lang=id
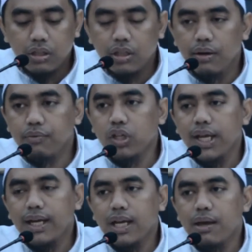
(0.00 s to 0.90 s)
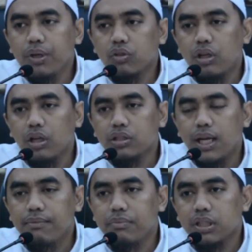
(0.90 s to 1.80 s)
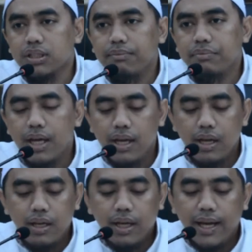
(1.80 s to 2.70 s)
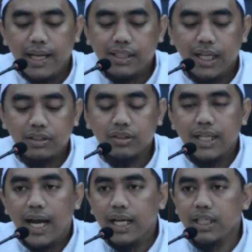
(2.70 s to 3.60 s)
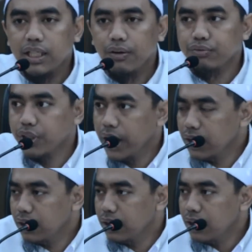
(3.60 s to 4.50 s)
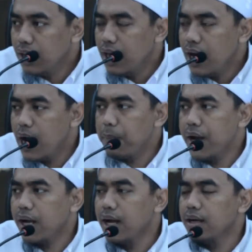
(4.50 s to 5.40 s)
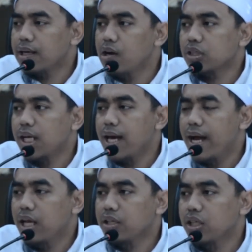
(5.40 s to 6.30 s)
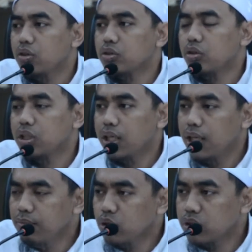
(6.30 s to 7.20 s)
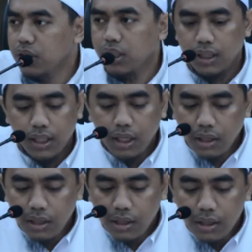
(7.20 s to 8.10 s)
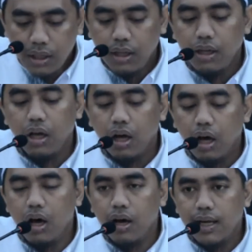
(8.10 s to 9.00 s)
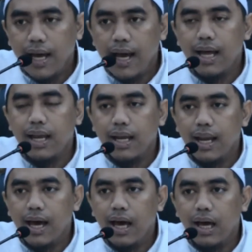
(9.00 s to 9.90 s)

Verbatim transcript: kemudian Nabi SAW bersabda hajat ta'an nafsik apakah engkau telah haji untuk dirimu sendiri Qala la.